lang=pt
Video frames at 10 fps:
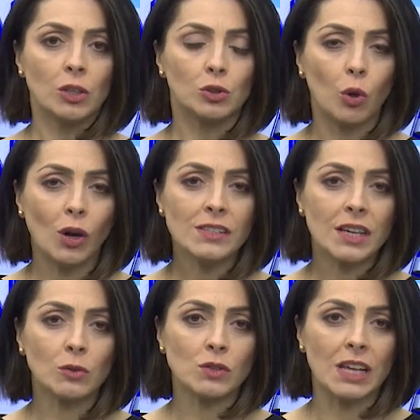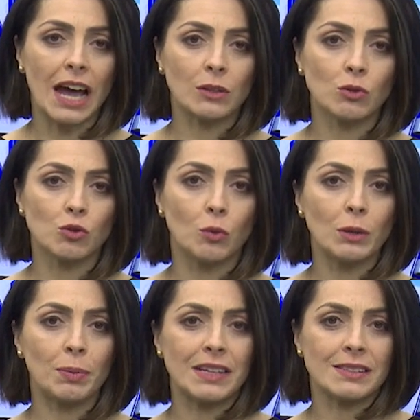Dois acusados,
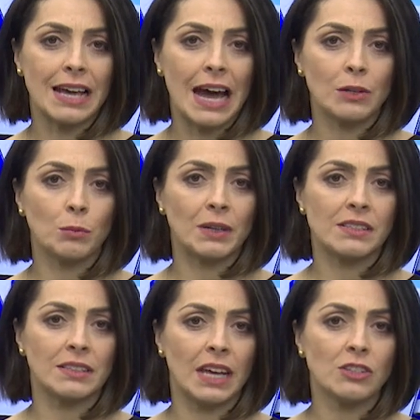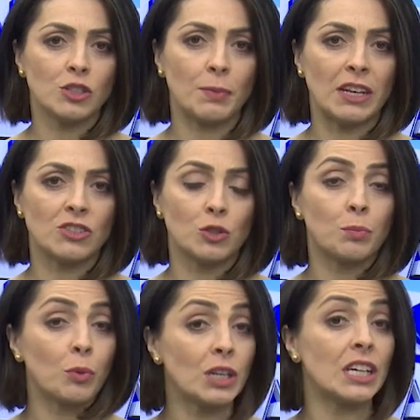um empresário e um presidente de partido
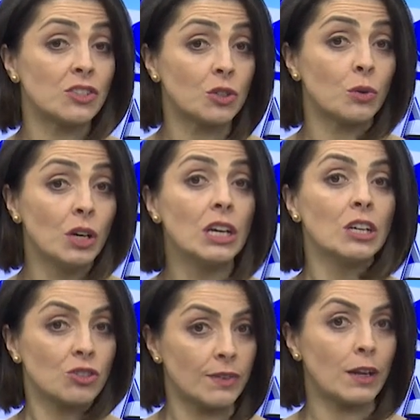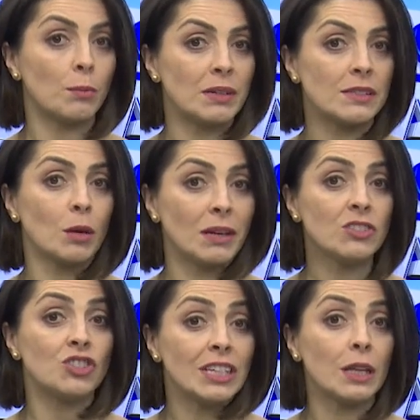político, tiveram a prisão
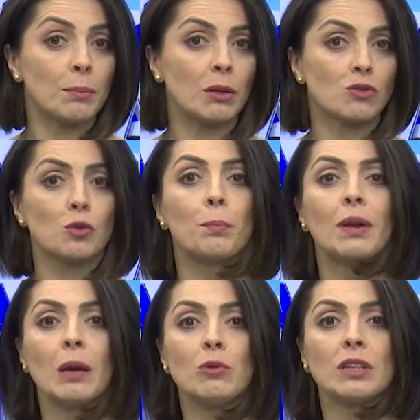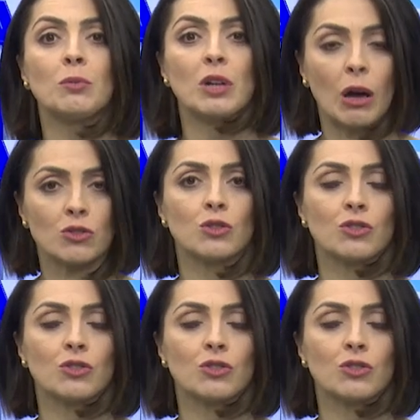mantida pelo Supremo Tribunal de